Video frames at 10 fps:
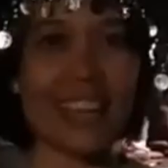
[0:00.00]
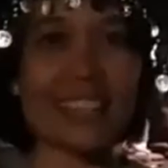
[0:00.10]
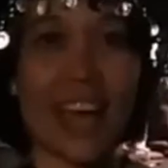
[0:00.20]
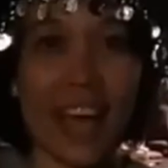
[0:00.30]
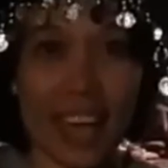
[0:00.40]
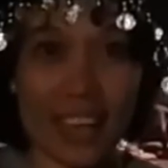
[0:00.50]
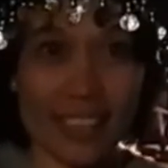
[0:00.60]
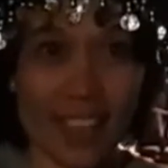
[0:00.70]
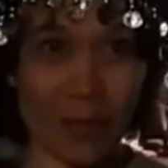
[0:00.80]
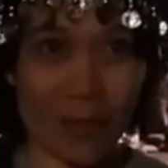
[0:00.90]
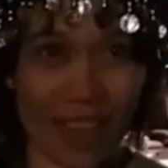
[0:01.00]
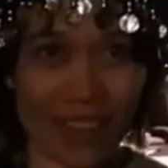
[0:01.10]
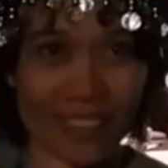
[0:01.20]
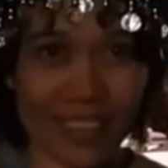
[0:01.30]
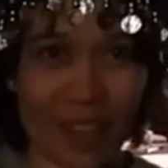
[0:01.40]
ini saya
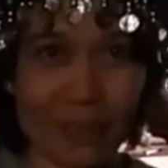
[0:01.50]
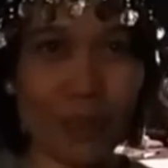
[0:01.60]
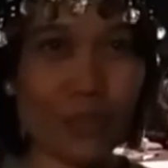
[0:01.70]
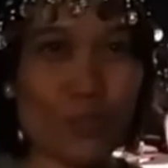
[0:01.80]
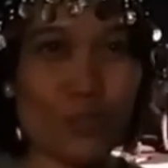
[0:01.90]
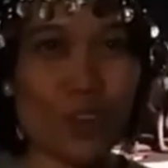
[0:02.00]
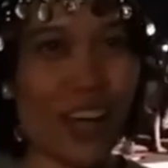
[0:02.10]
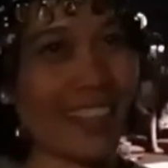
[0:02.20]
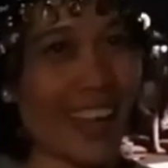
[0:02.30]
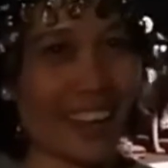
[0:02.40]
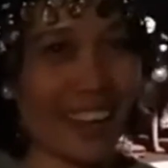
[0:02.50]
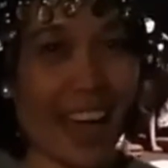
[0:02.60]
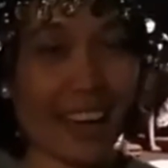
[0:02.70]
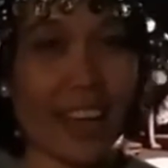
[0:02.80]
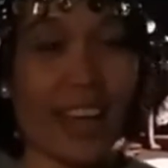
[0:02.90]
sedang menyaksikan pertunjukan
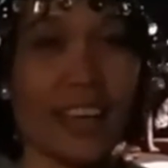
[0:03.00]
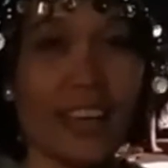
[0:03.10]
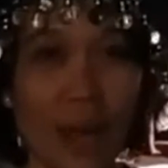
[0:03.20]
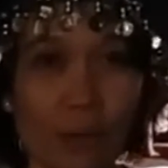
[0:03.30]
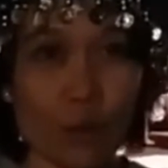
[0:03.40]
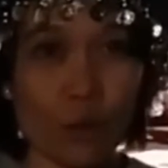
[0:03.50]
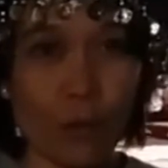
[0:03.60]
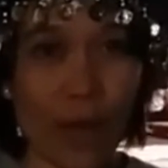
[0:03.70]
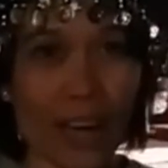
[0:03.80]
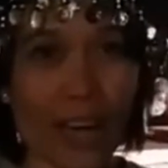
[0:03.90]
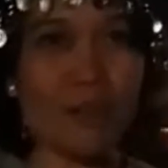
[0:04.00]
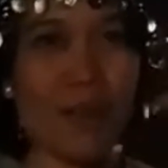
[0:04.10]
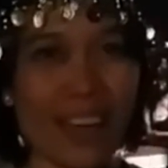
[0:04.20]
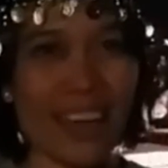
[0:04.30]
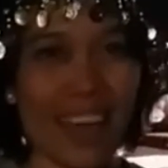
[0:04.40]
tarian yang merupakan
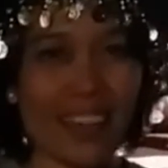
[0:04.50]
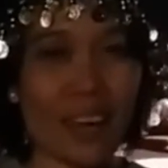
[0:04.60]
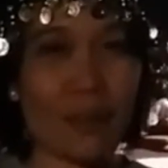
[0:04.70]
bagian dari